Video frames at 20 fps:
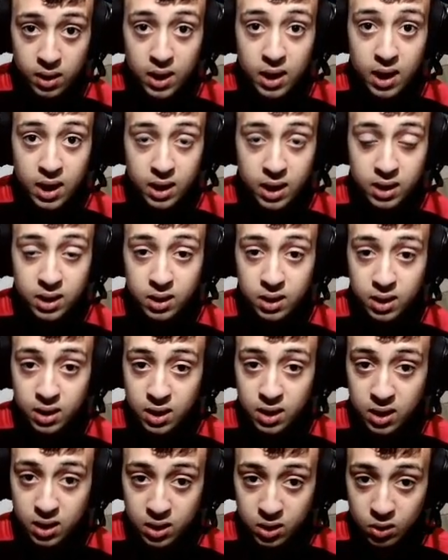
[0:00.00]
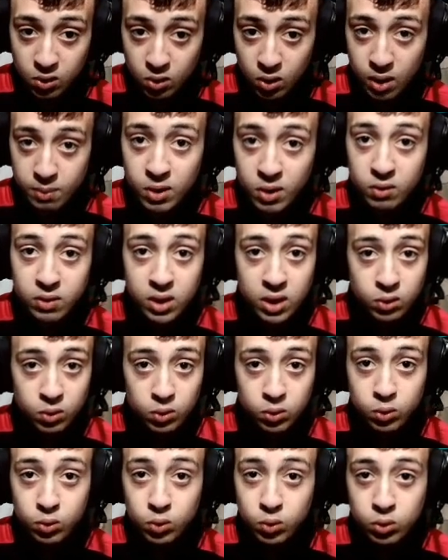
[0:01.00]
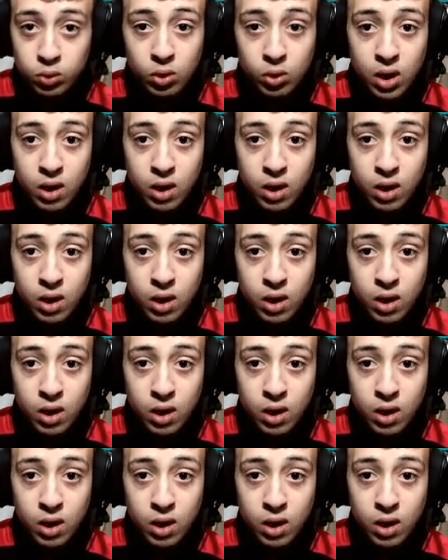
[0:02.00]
E credete che io abbia rovinato tutto il